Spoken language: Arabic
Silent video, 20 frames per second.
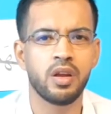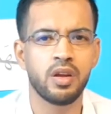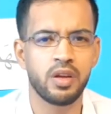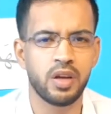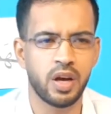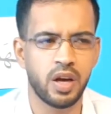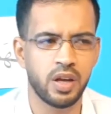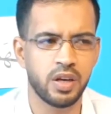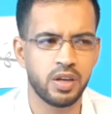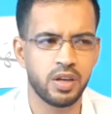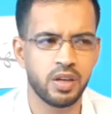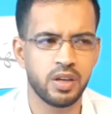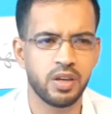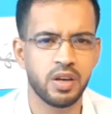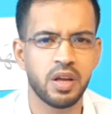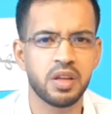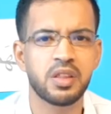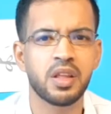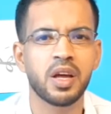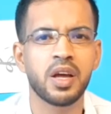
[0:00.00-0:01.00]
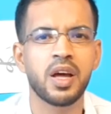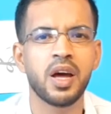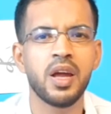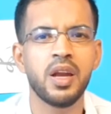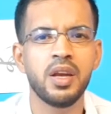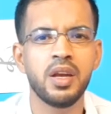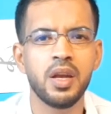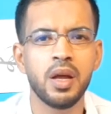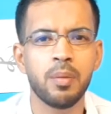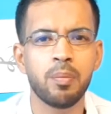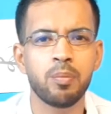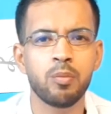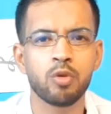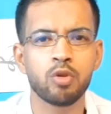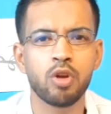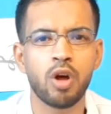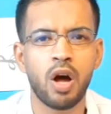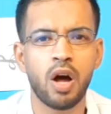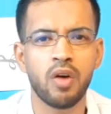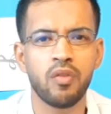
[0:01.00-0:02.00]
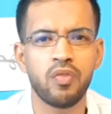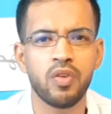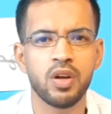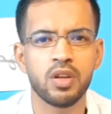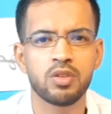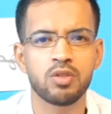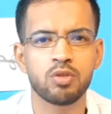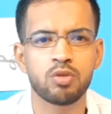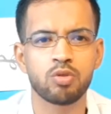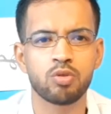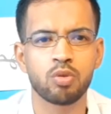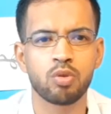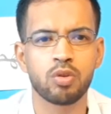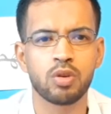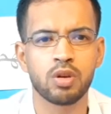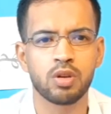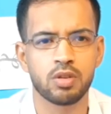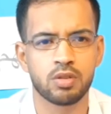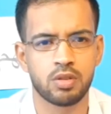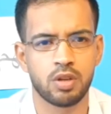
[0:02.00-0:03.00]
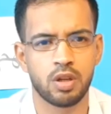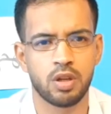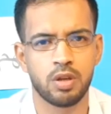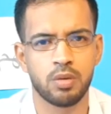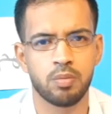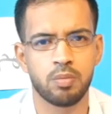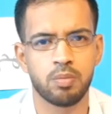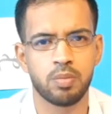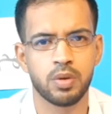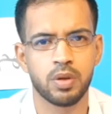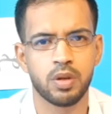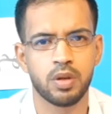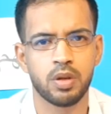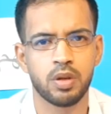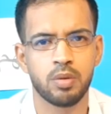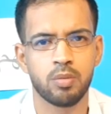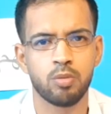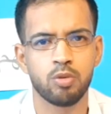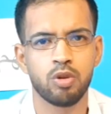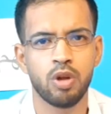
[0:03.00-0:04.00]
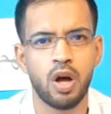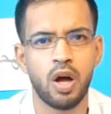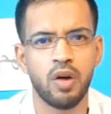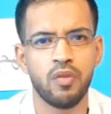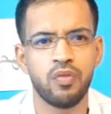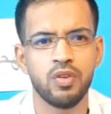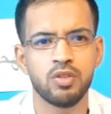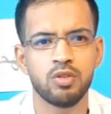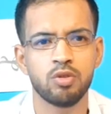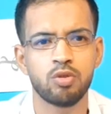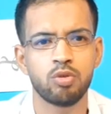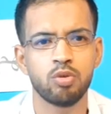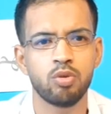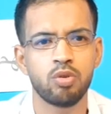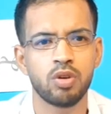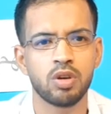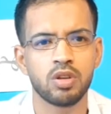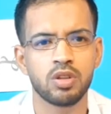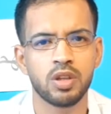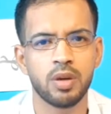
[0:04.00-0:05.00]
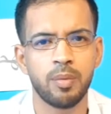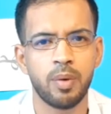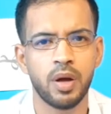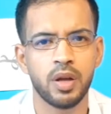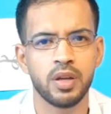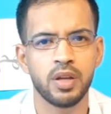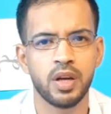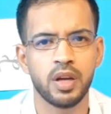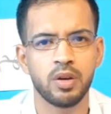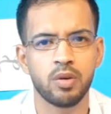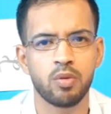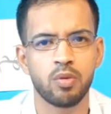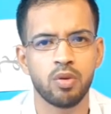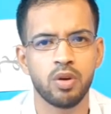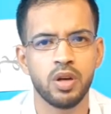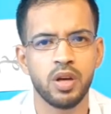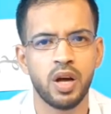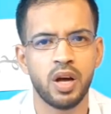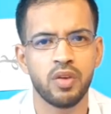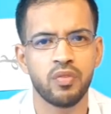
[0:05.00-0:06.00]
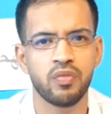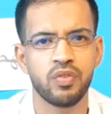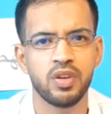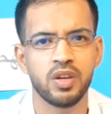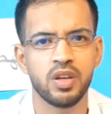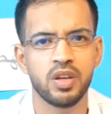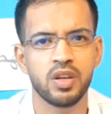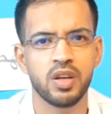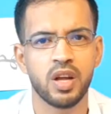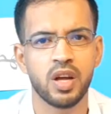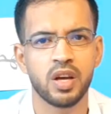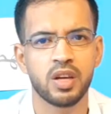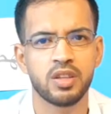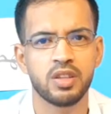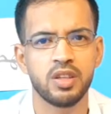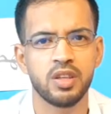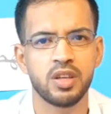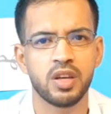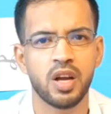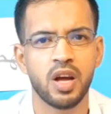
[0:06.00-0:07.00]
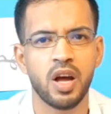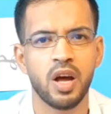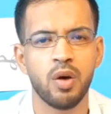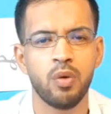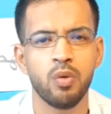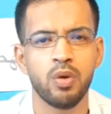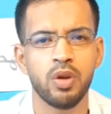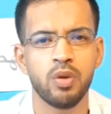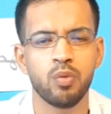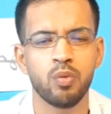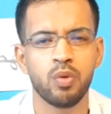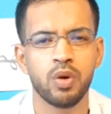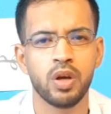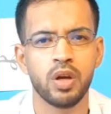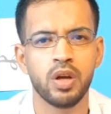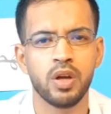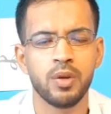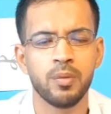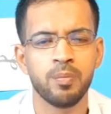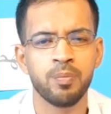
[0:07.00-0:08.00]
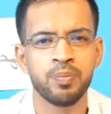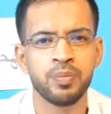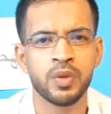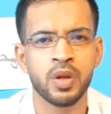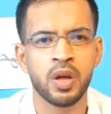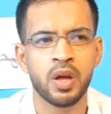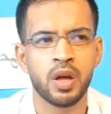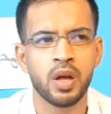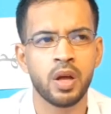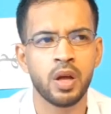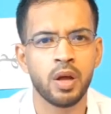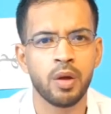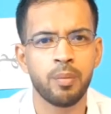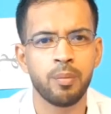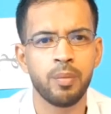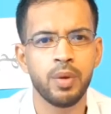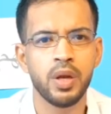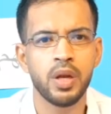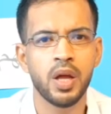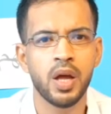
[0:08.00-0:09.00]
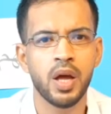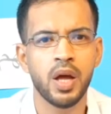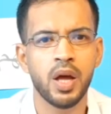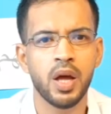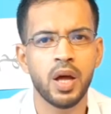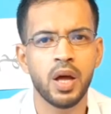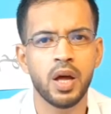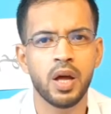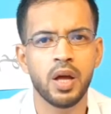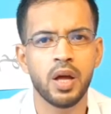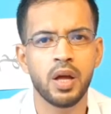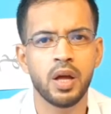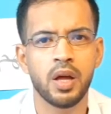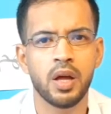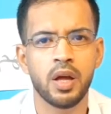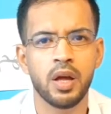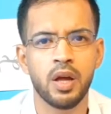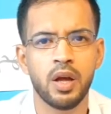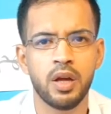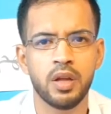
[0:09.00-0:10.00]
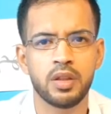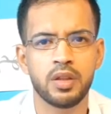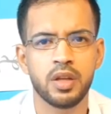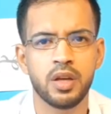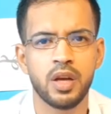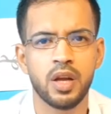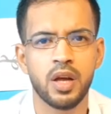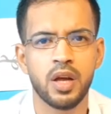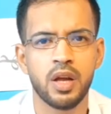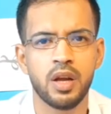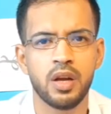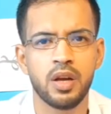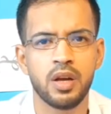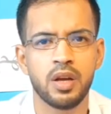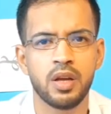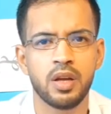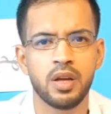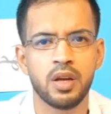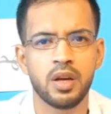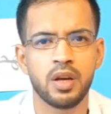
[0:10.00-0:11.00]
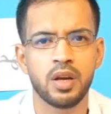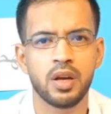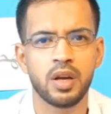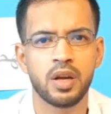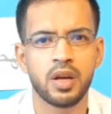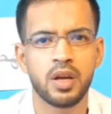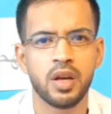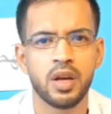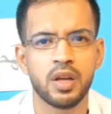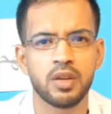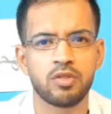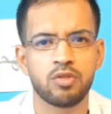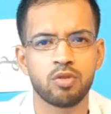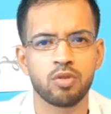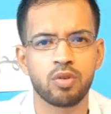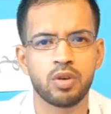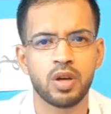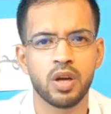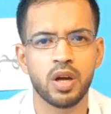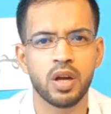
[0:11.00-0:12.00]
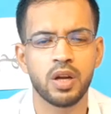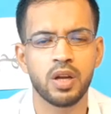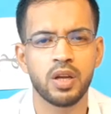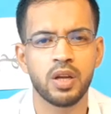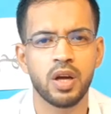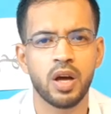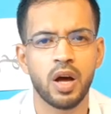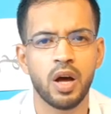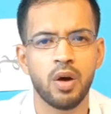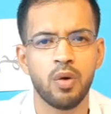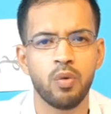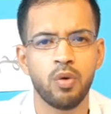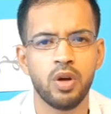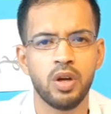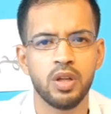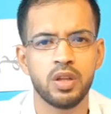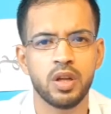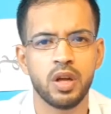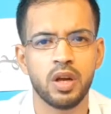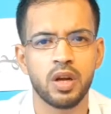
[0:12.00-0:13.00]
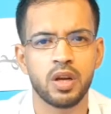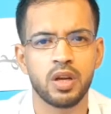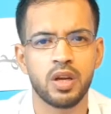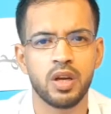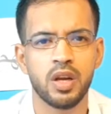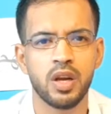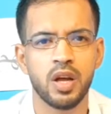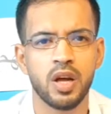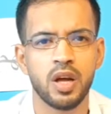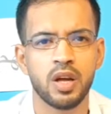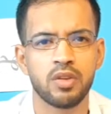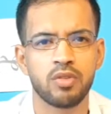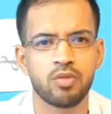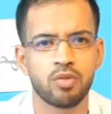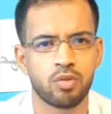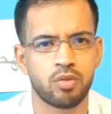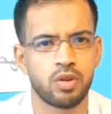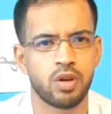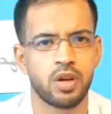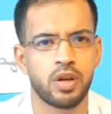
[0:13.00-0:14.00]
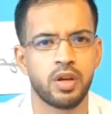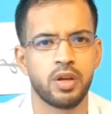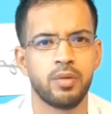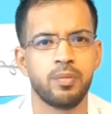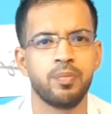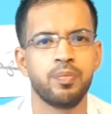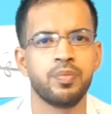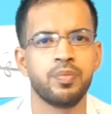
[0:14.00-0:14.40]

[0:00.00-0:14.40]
يعني نتجنب مضاعفات السكر طيب مضاعفات السكر طبعا يعني كلنا عارفين انها كتير قوي ومنها آه، اعتلال الكلى السكري او الكلى السكري